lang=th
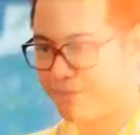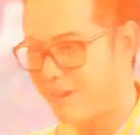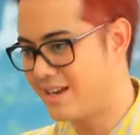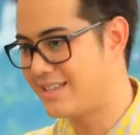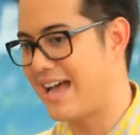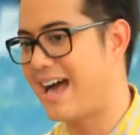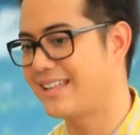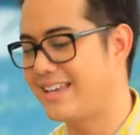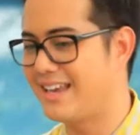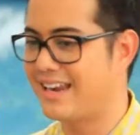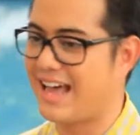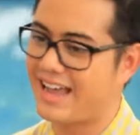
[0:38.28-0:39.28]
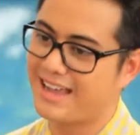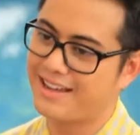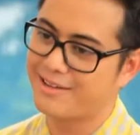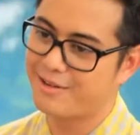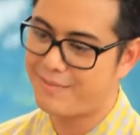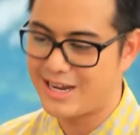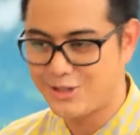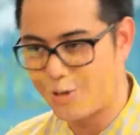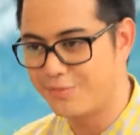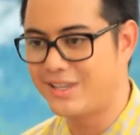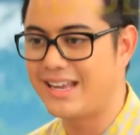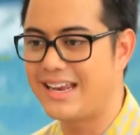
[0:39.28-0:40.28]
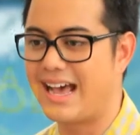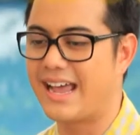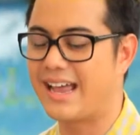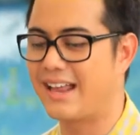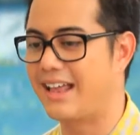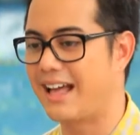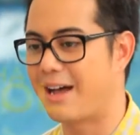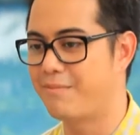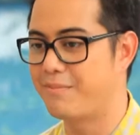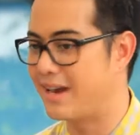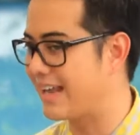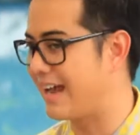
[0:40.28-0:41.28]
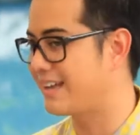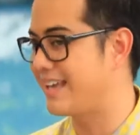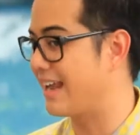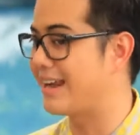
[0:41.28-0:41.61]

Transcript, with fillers: เปิดฉากที่ไหนไปจบที่ไหนอะไรอย่างนี้นะครับ เหมือนการเขียน